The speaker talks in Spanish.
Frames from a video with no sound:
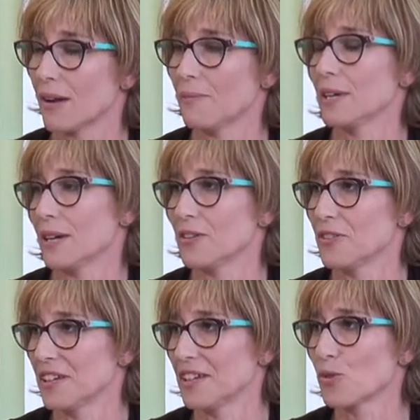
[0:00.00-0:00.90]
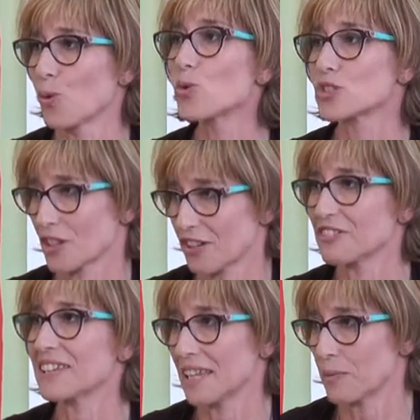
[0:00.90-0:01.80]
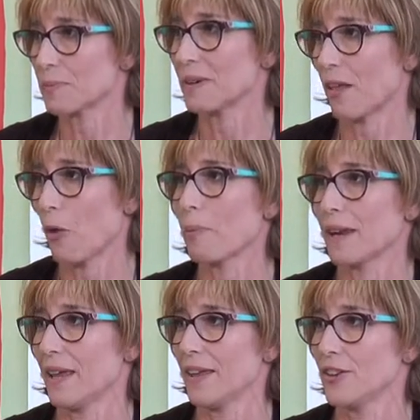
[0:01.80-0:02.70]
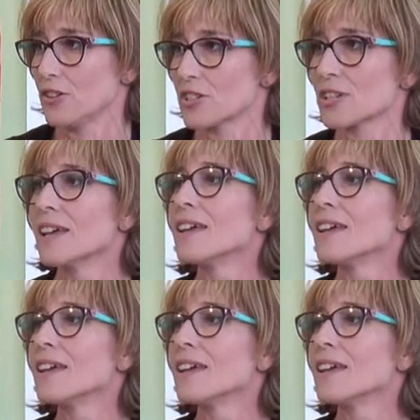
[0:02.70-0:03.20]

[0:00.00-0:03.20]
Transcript: cambiaron el curso que yo tenía preparados para ellos.